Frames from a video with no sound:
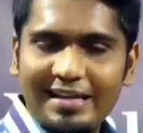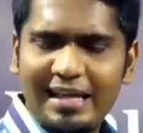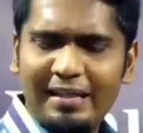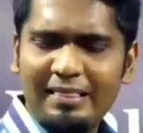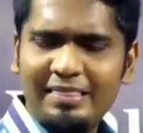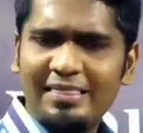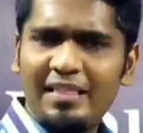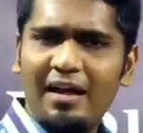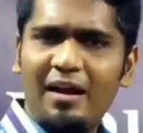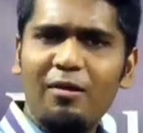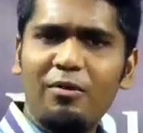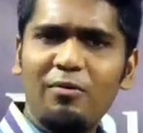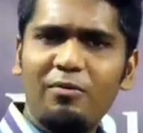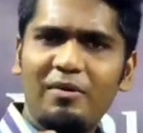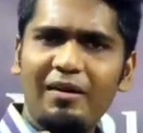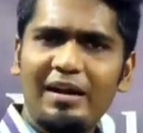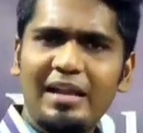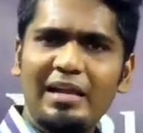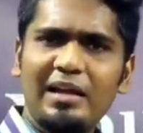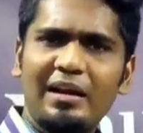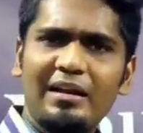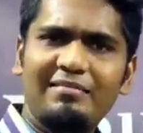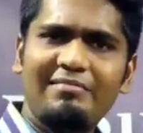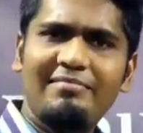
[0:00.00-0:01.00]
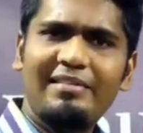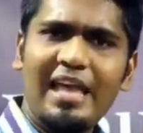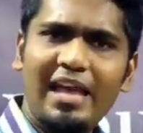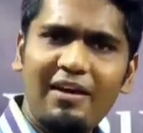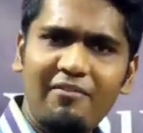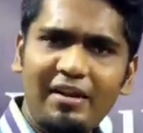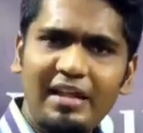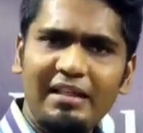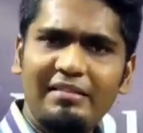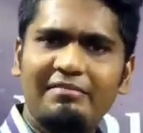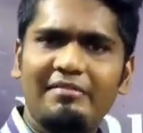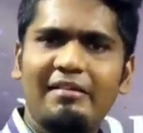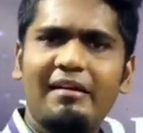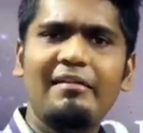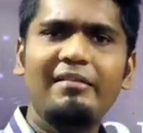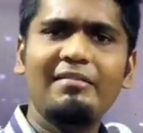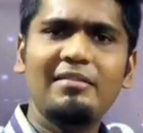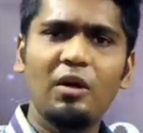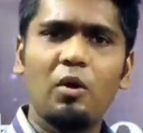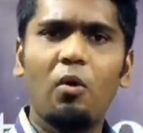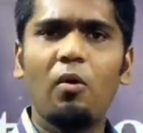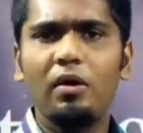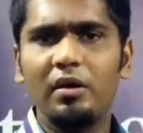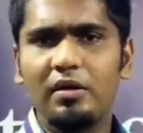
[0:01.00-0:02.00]
எந்த அளவுக்கு நீங்கள் தேவனை
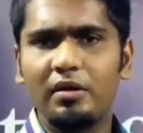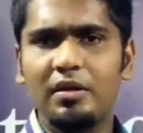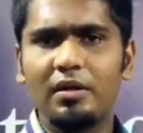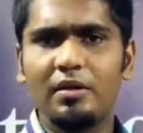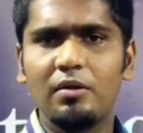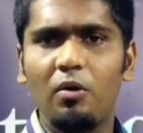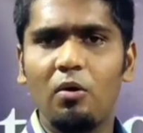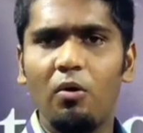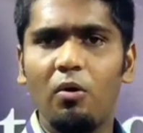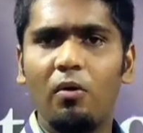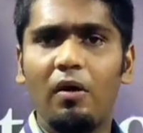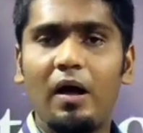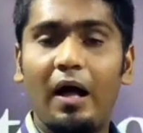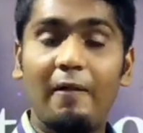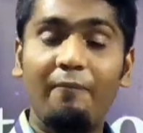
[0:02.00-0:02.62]
தெரிந்து கொள்கிறீர்களோ